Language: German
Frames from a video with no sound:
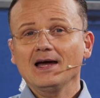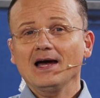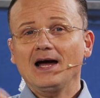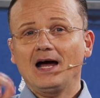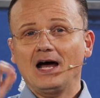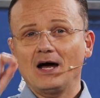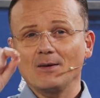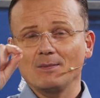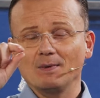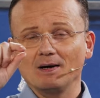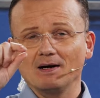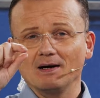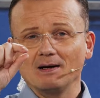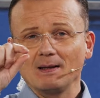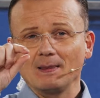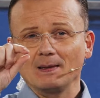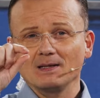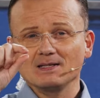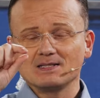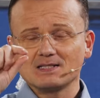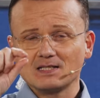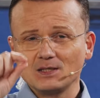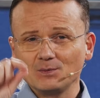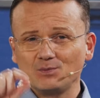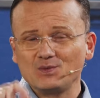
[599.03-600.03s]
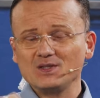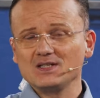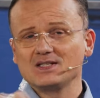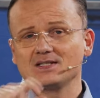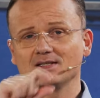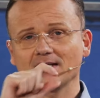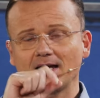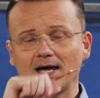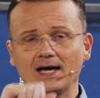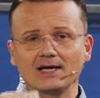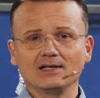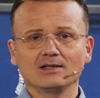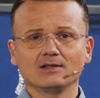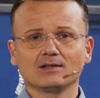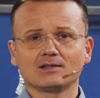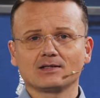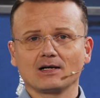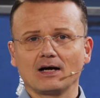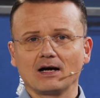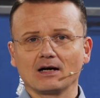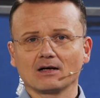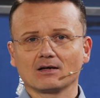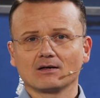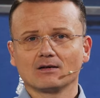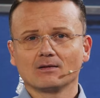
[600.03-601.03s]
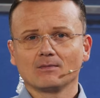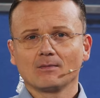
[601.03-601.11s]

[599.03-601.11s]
Aber es gibt diesen einen Tag,